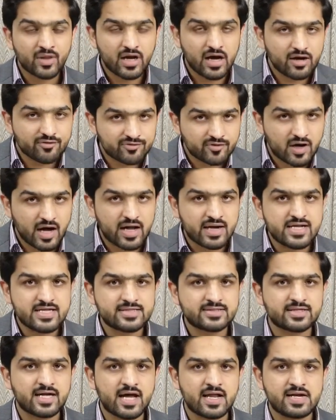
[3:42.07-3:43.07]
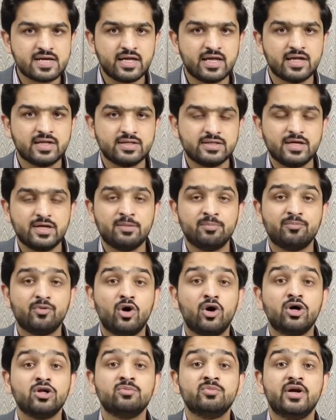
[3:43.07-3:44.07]
अफ़गानिस्तान के अंदर
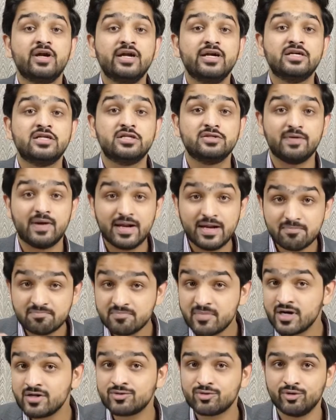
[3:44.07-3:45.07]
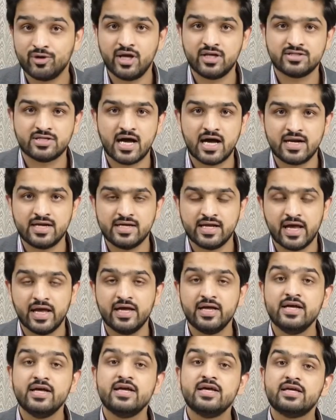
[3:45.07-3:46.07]
बहुत बड़ी डेवलपमेंट होने जा रही
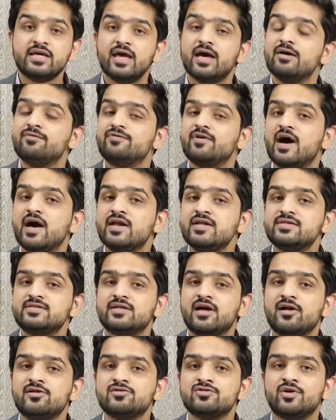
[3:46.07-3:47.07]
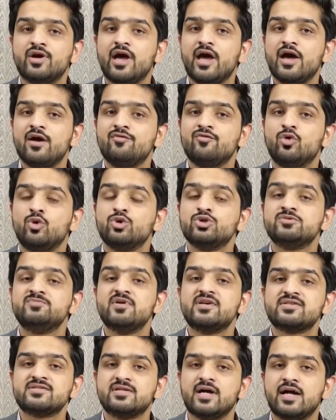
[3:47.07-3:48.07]
है कि अफ़गानिस्तान जो है वो
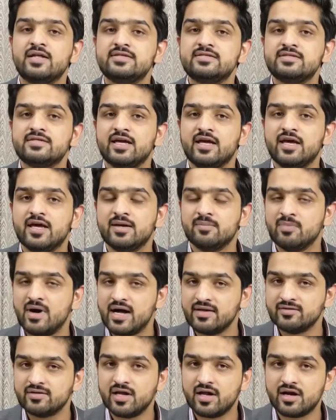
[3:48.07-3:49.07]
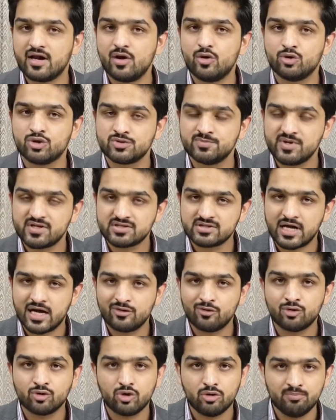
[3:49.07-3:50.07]
उज़्बेकिस्तान से बात कर रहा है और
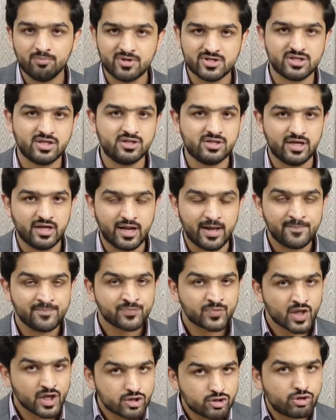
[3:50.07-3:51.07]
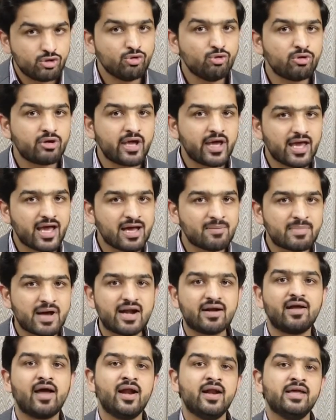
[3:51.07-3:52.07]
उज़्बेकिस्तान उनको बिजली दे रहा है क्योंकि
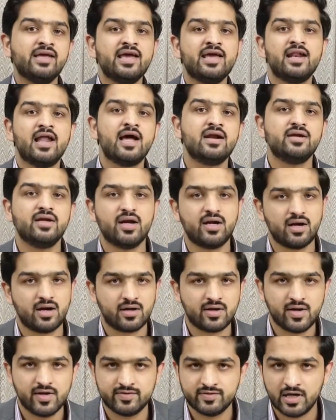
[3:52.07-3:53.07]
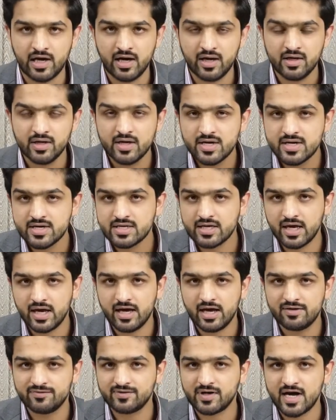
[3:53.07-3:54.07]
अमेरिका ने ये ऐलान कर रखा था
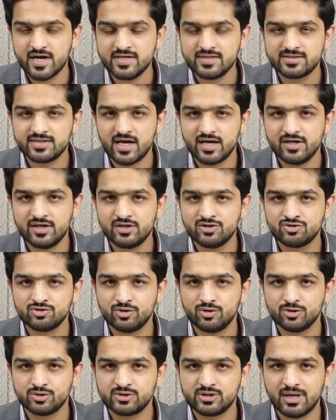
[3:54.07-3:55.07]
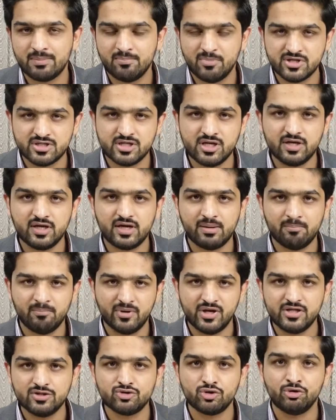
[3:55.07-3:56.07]
कि अफ़गानिस्तान ने जो उसके बिजली के
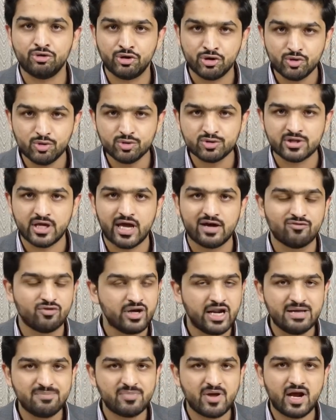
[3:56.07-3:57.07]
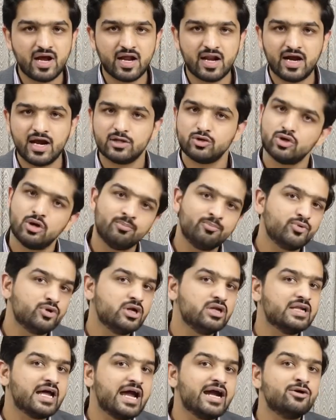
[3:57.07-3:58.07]
बिल जो ड्यूज़ हैं वो नहीं पे करेगा तो हम
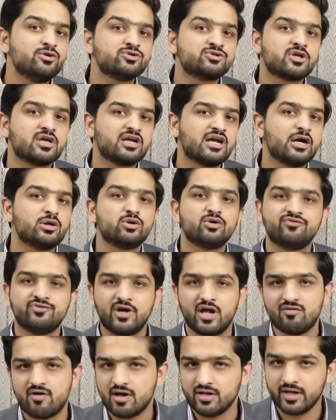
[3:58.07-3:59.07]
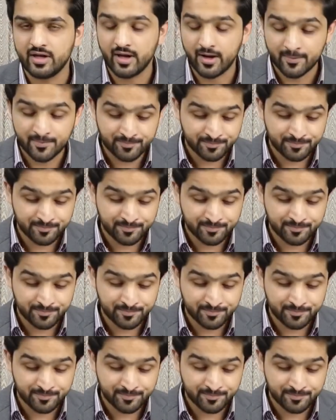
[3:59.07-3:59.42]
पूरी लाइट उसकी कट ऑफ करवा देंगे